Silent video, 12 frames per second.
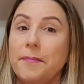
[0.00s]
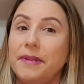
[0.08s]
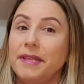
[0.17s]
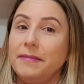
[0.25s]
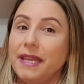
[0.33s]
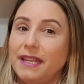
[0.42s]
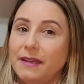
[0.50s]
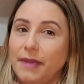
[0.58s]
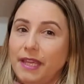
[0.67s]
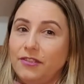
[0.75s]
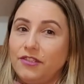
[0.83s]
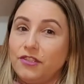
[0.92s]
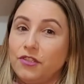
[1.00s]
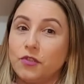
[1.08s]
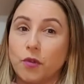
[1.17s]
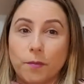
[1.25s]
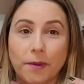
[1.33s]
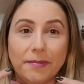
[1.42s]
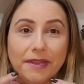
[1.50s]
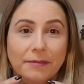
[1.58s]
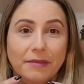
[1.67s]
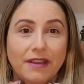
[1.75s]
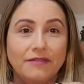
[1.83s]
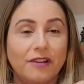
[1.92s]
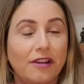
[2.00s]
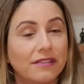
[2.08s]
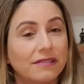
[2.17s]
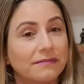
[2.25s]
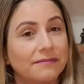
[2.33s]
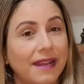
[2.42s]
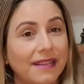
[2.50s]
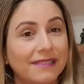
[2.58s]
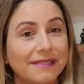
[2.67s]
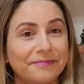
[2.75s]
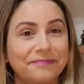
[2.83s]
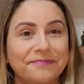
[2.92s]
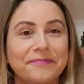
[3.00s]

Primeiramente, desculpa pela minha voz, mas